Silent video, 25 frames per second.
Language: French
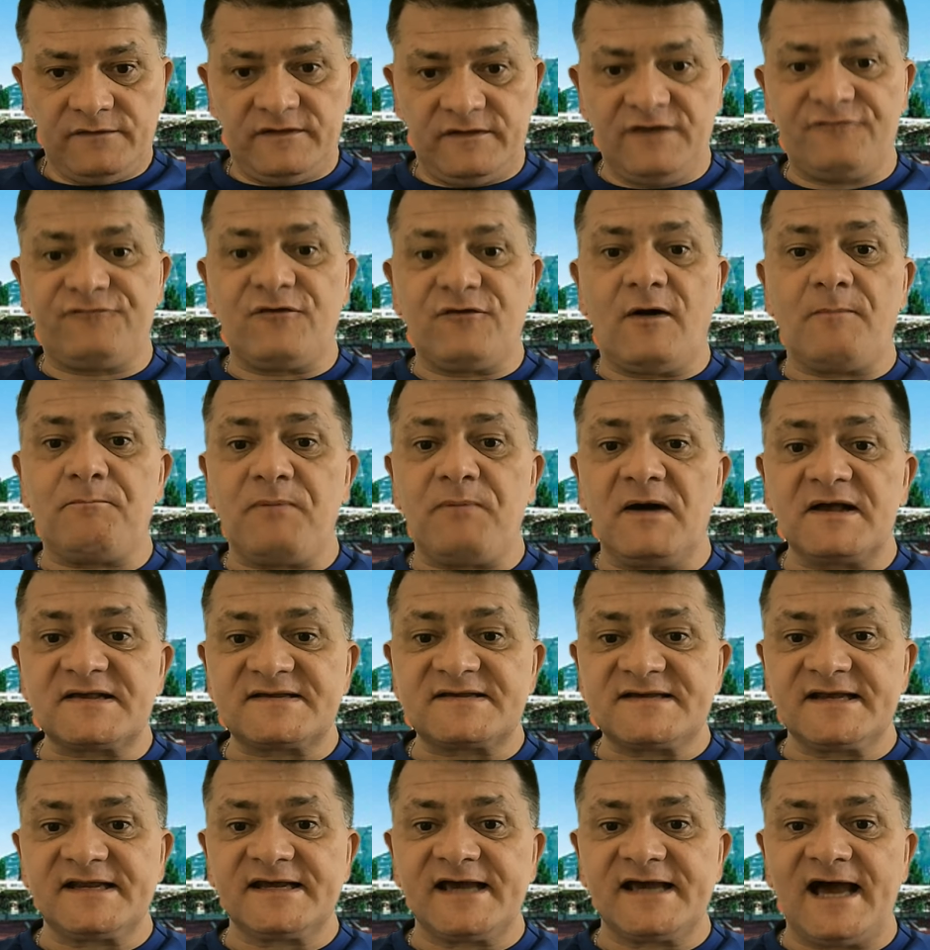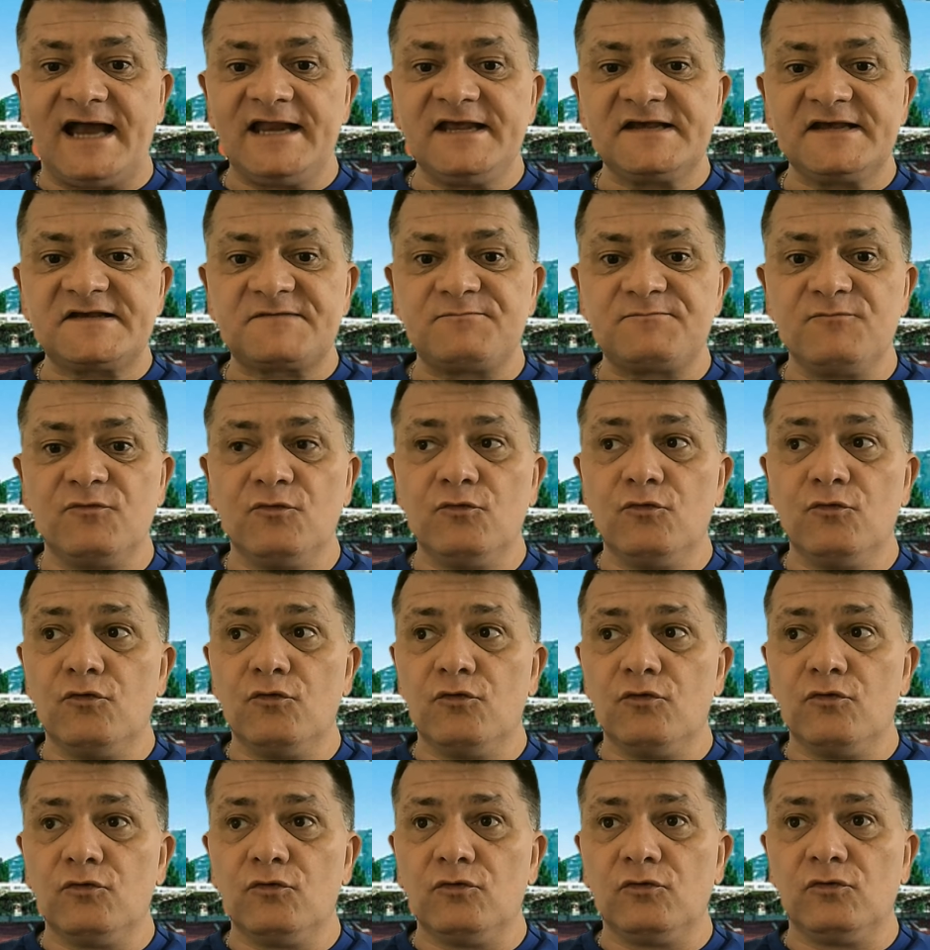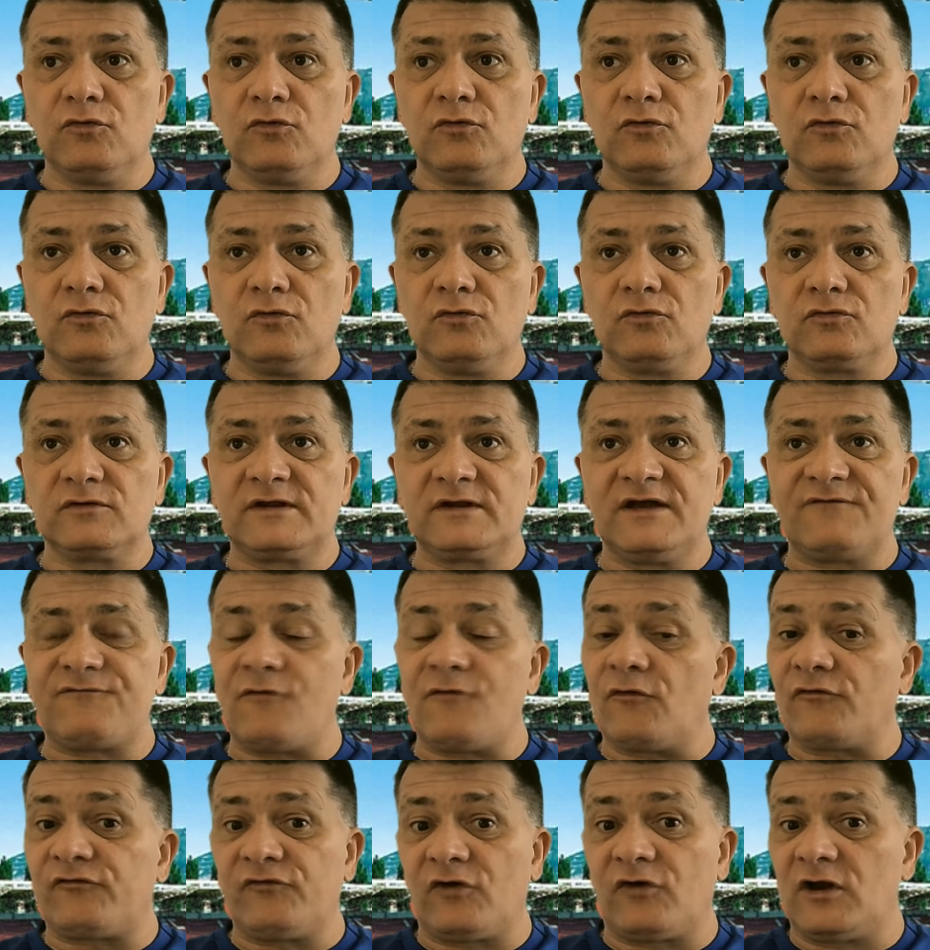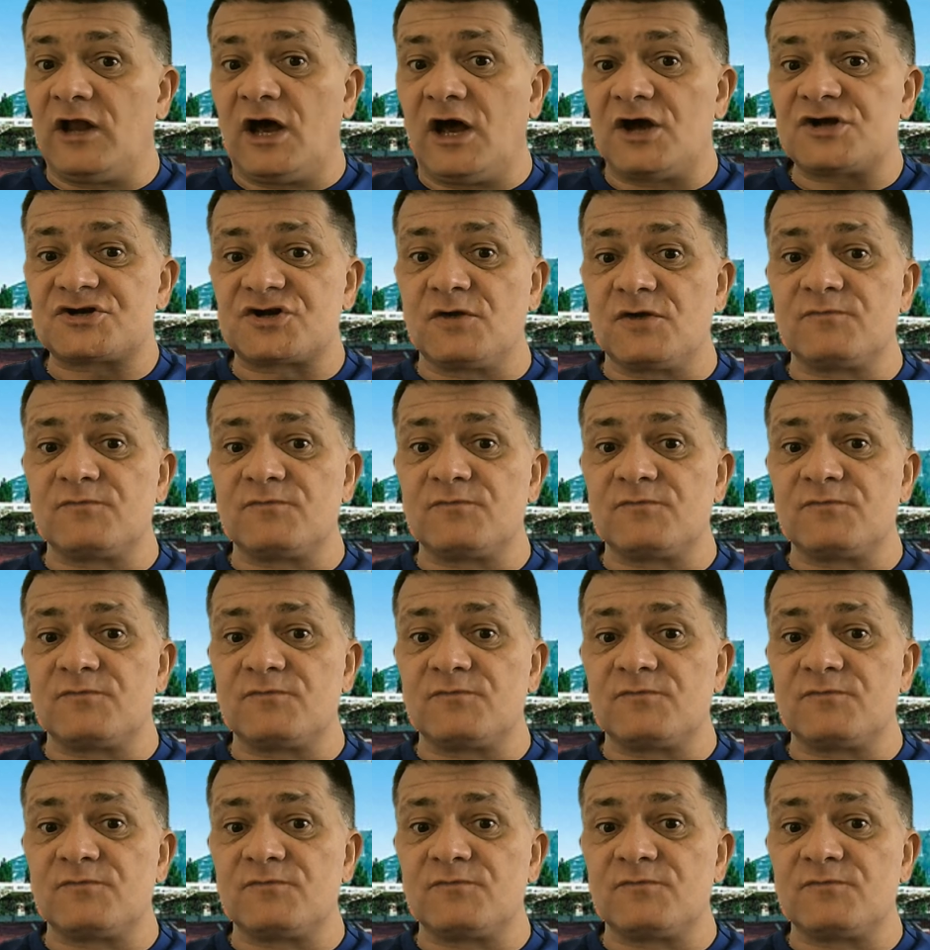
Des fois, pas assez de réalisme ou des fois on se relâche,